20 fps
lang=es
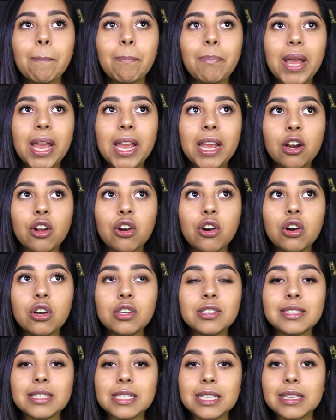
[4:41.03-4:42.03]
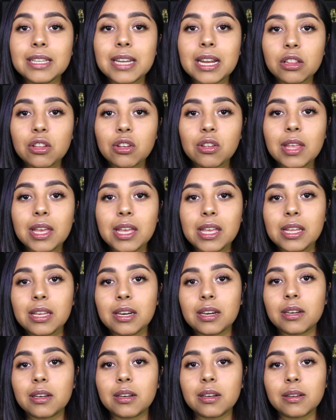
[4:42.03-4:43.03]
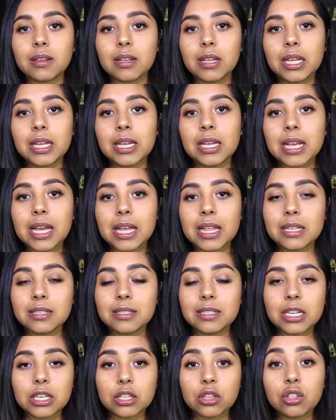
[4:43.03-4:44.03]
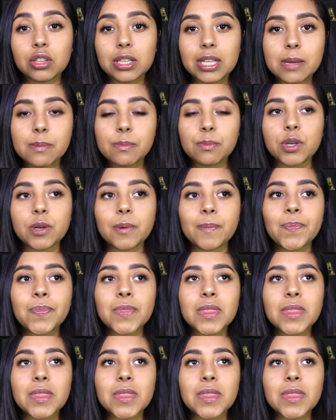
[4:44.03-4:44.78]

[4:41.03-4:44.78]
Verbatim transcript: pero sí trato de ir eh, cada cierto tiempo.